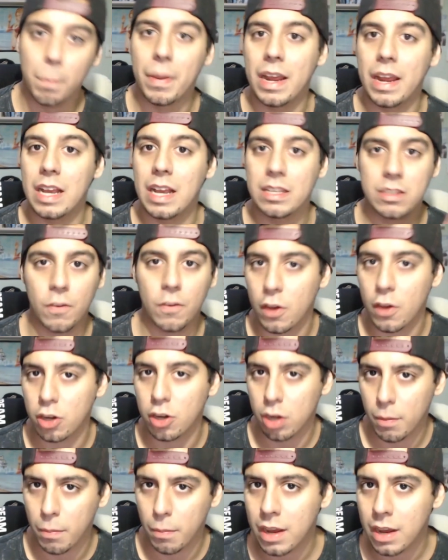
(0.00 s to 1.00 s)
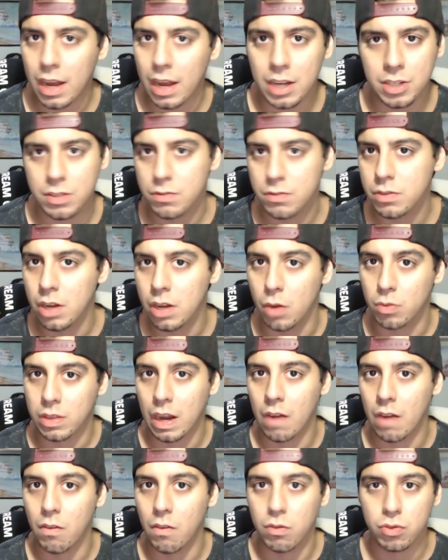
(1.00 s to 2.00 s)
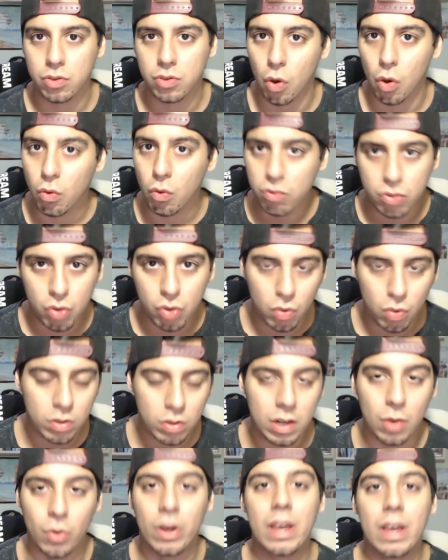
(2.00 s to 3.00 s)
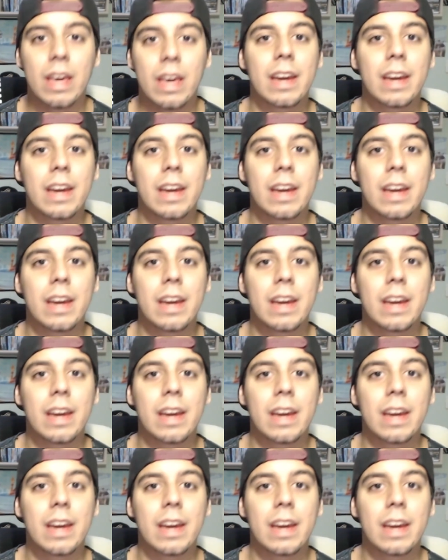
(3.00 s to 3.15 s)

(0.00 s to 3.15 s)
PS e fechar o aplicativo, não. Travou só o jogo, não.